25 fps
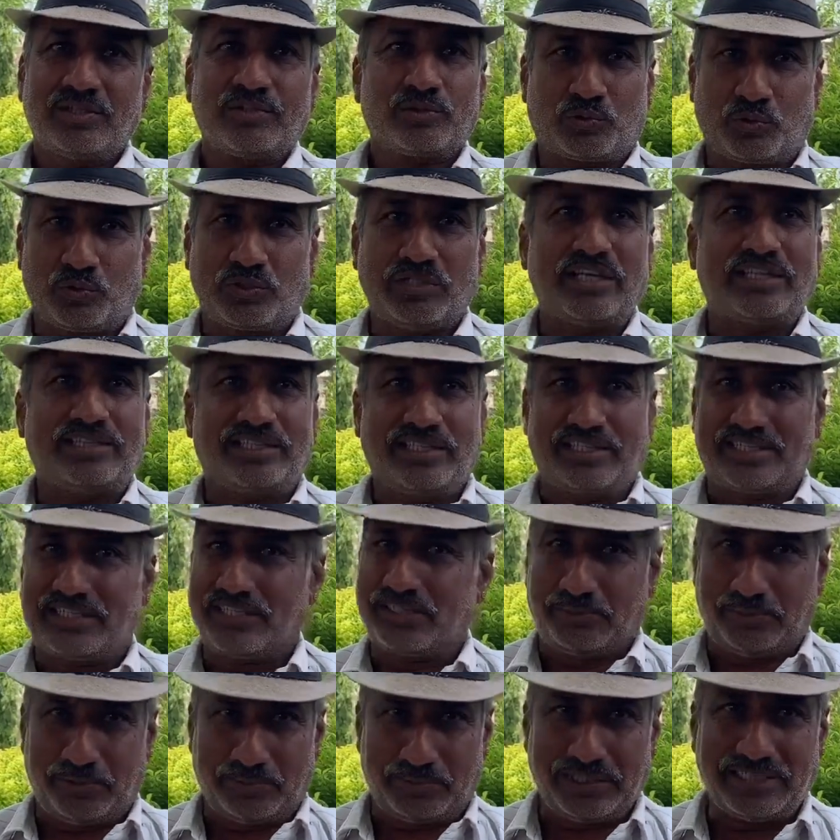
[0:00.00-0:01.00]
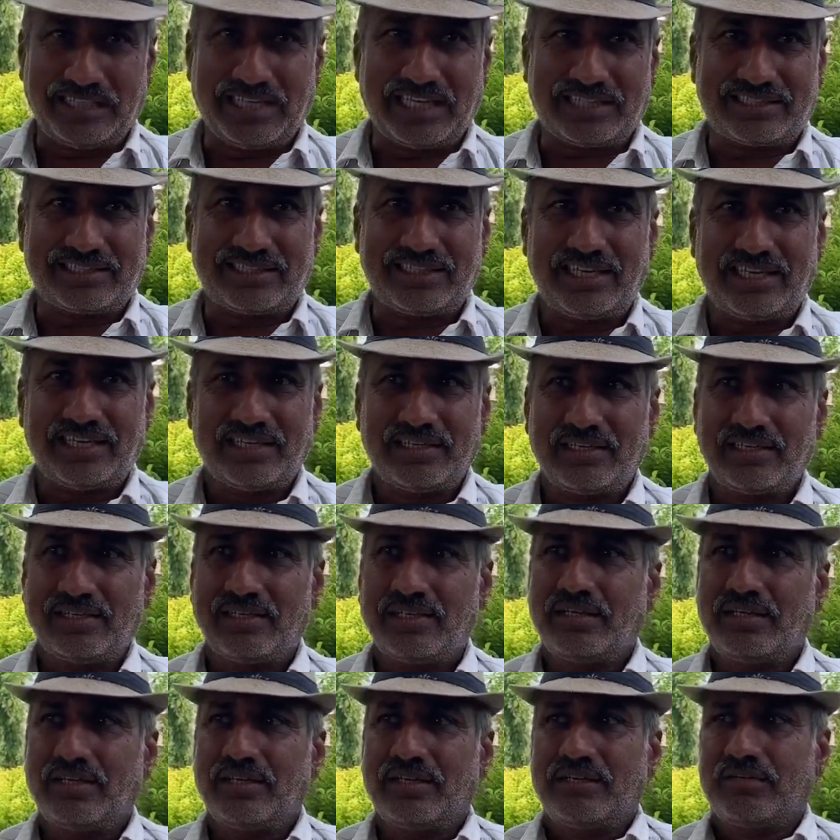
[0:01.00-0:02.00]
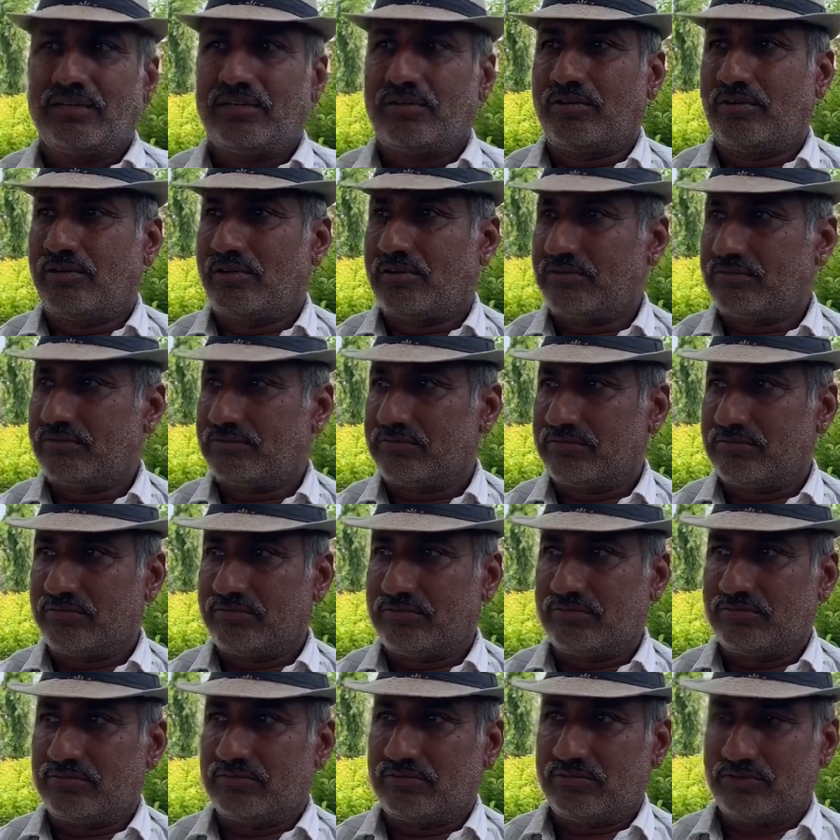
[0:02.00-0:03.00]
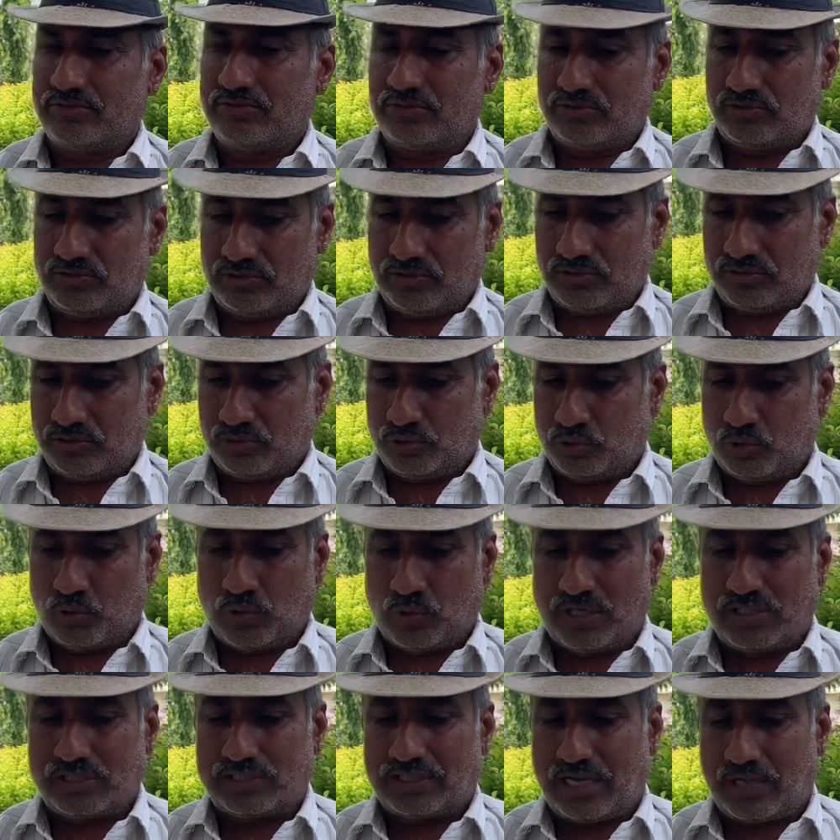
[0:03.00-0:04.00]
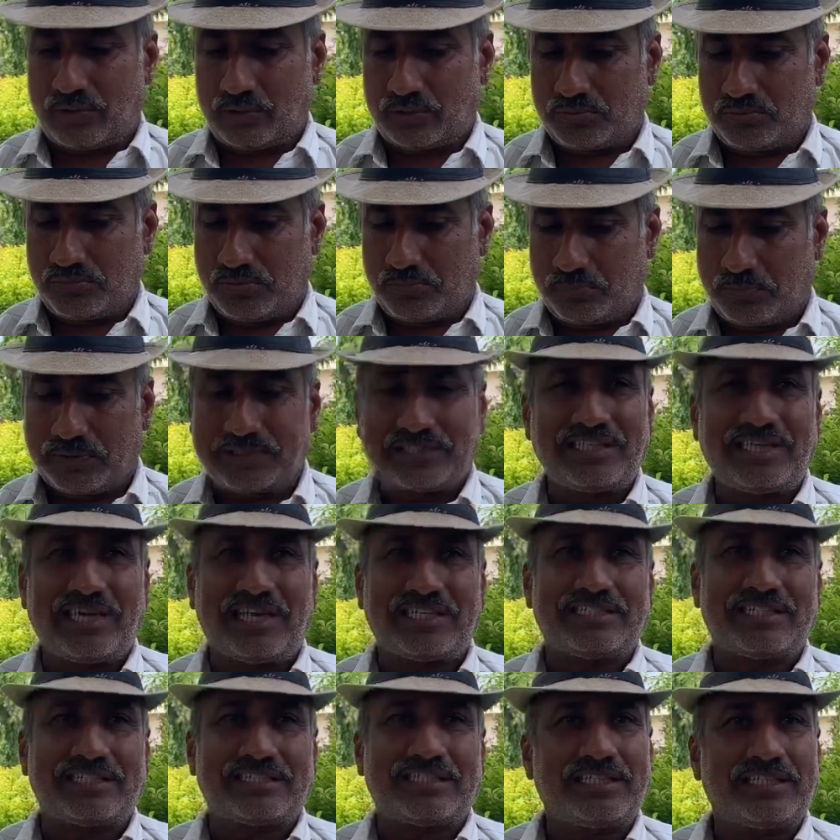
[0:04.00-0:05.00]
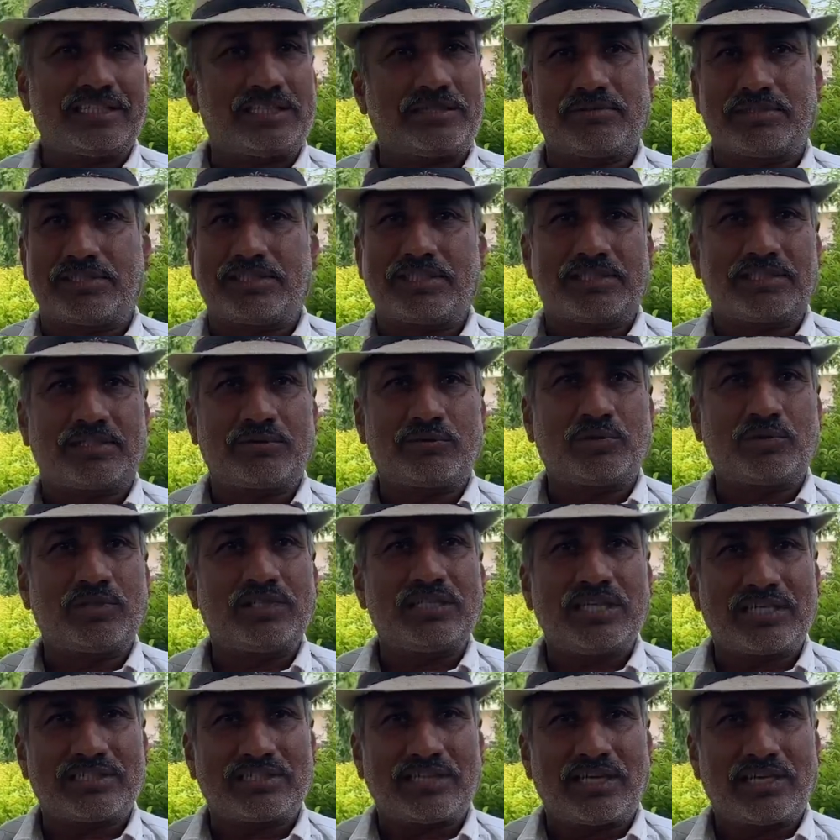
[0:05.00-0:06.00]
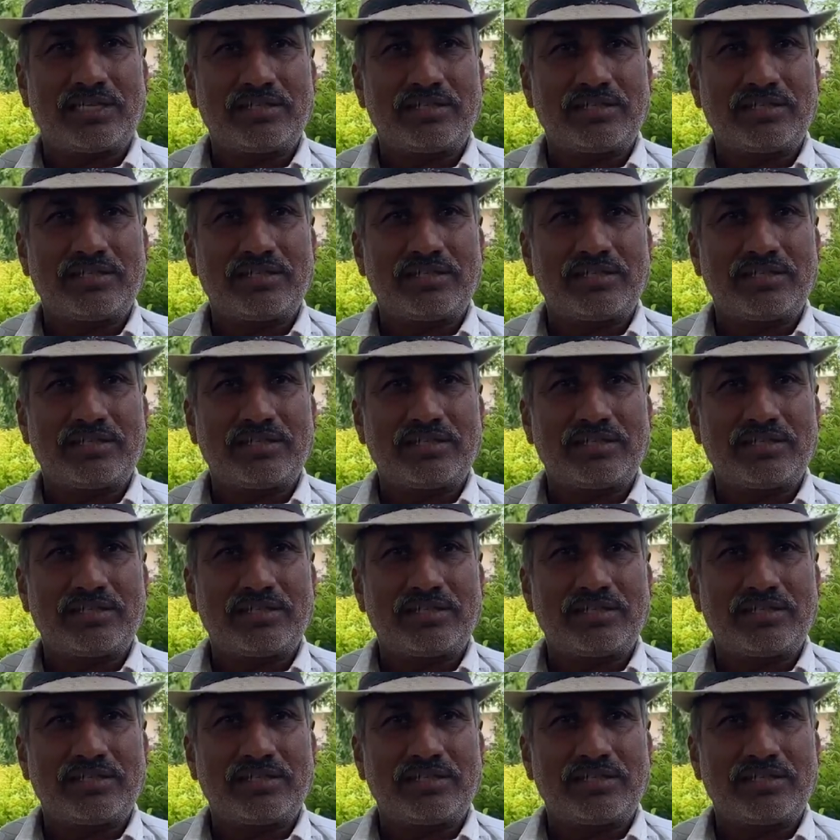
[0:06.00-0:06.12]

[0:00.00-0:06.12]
तो ये दिक्कत भी बड़ी आती है हाँ जी और जो रास्ता है उसमें पथरी आ जाती है इसी वजह से वो नहीं आता